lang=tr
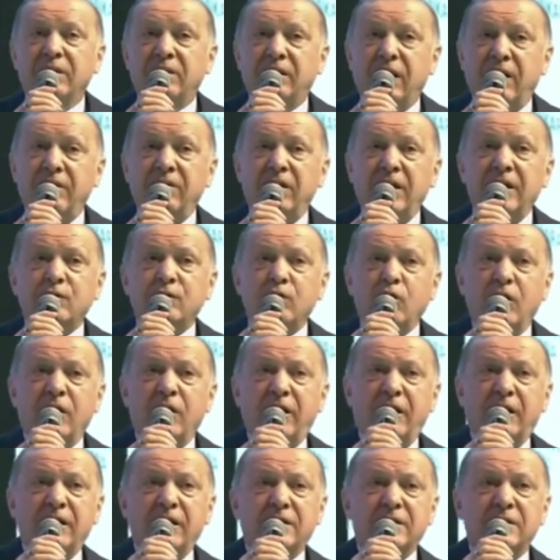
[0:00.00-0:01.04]
Devlet
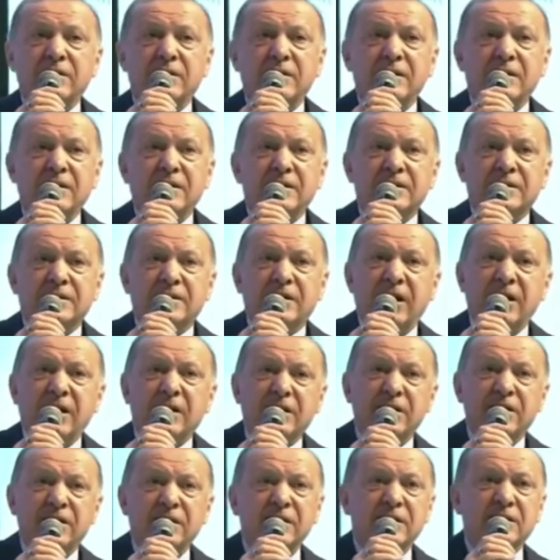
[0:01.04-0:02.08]
olarak
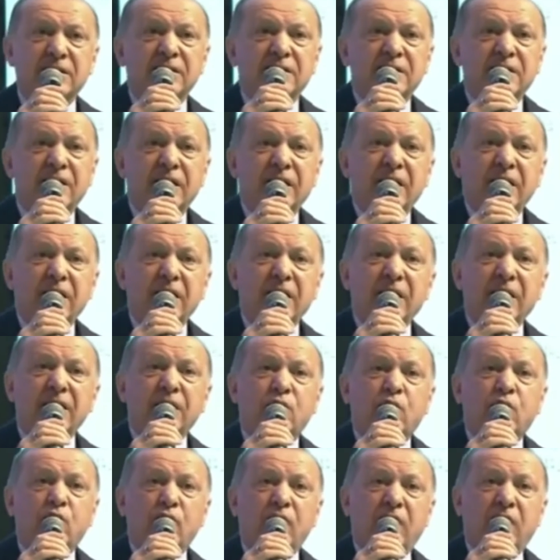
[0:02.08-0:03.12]
salgının
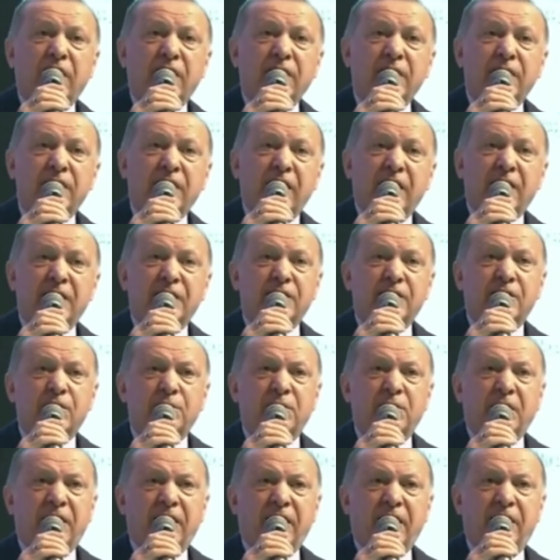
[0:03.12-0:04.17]
ilk günlerinden
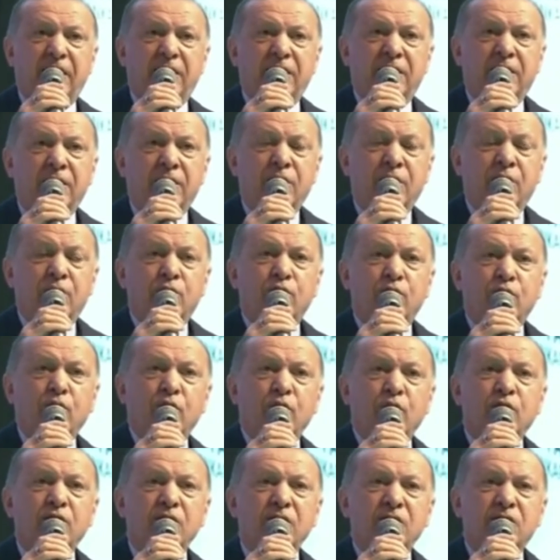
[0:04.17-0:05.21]
itibaren
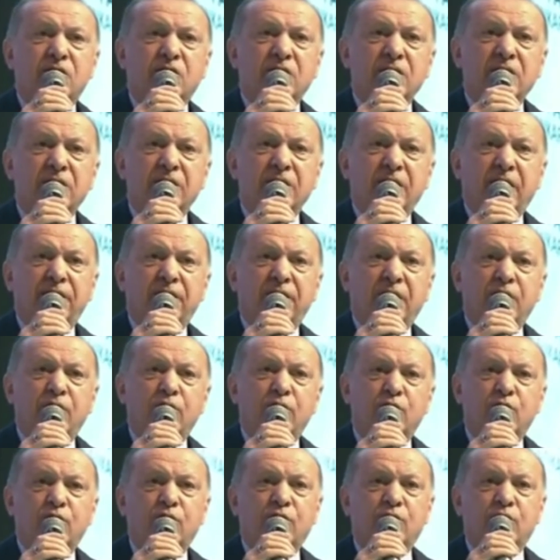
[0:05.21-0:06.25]
yurt içinde ve
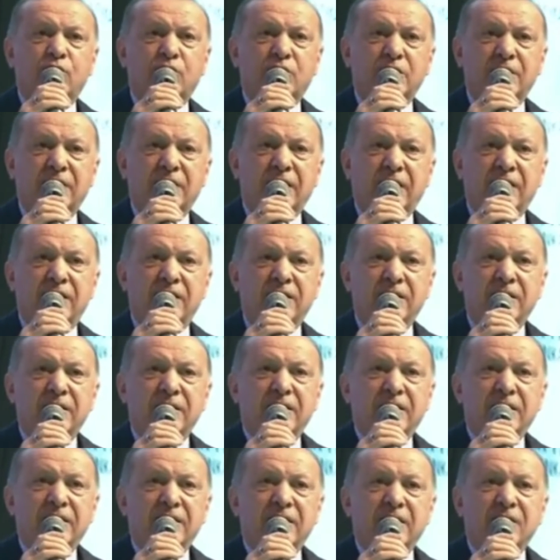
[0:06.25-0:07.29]
yurt dışında
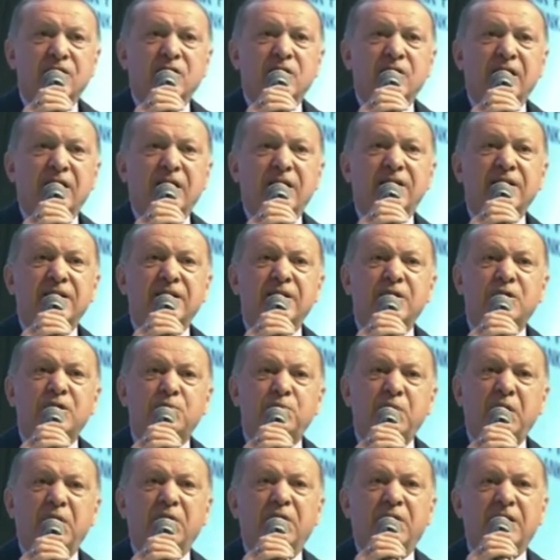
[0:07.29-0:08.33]
yaşayan
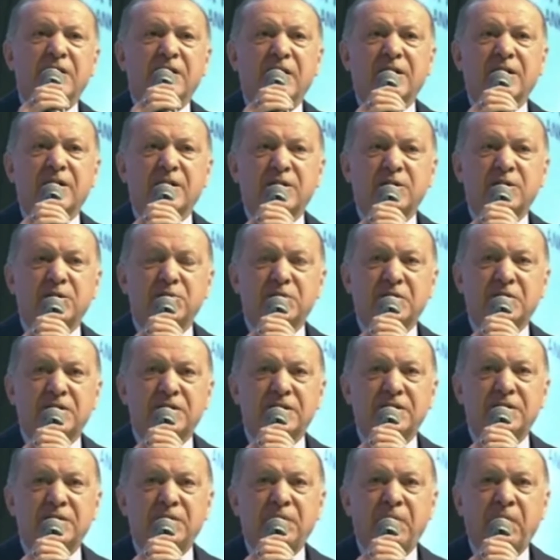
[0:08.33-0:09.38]
hiçbir
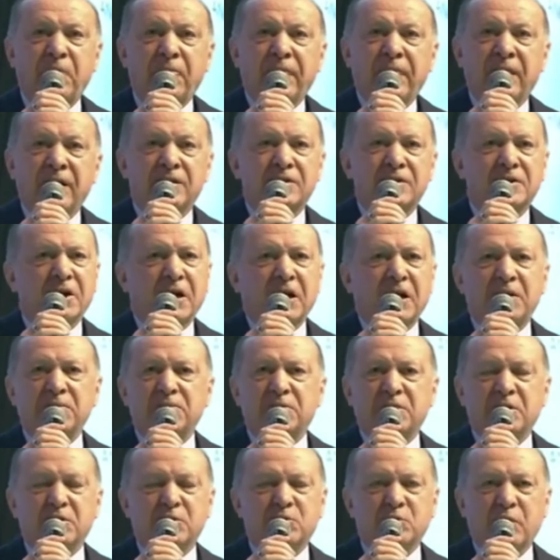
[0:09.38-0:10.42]
vatandaşımızı
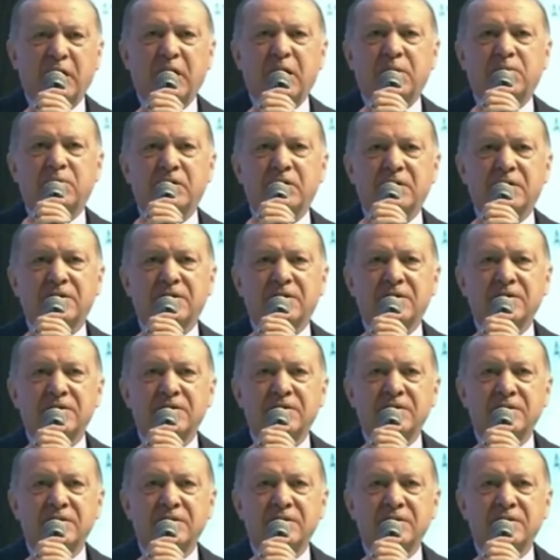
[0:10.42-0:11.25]
sahipsiz bırakmadık.